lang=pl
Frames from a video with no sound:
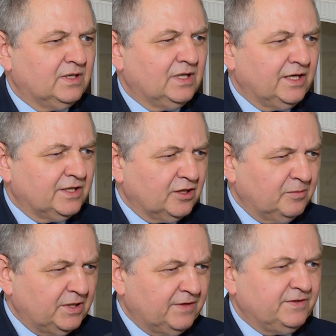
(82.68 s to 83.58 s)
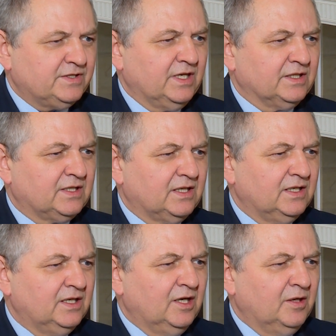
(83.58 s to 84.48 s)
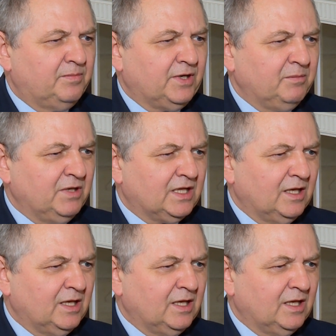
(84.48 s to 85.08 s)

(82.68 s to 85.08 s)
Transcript: na jednego beneficjenta. Premie